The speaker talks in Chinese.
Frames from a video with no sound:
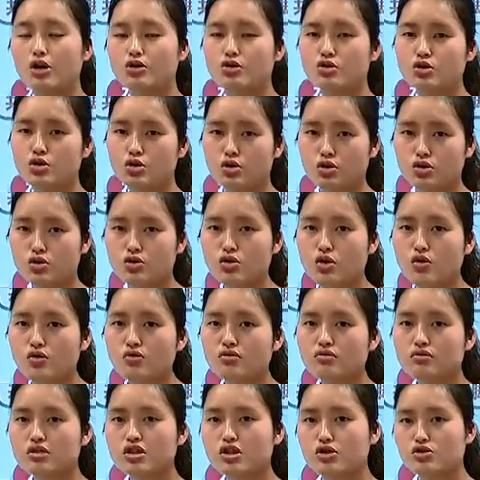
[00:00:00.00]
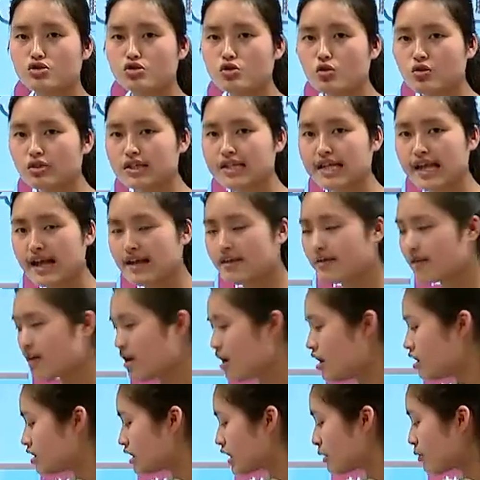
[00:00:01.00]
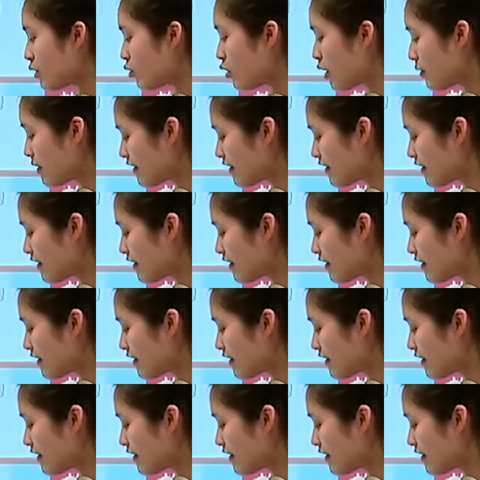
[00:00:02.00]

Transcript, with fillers: 啊，取中正中间，那么